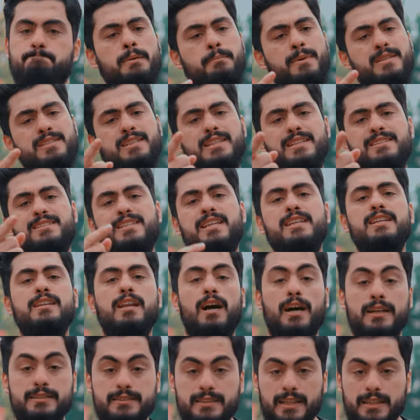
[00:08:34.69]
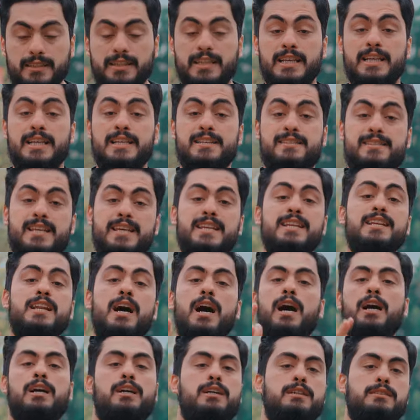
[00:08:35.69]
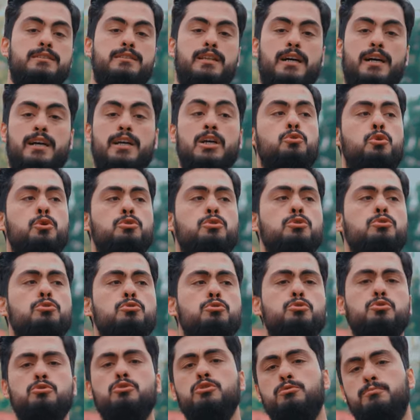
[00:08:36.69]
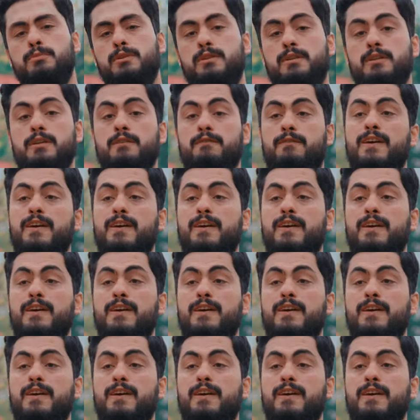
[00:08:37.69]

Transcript: Mesela senin annen senin hakkında kötü düşünür mü?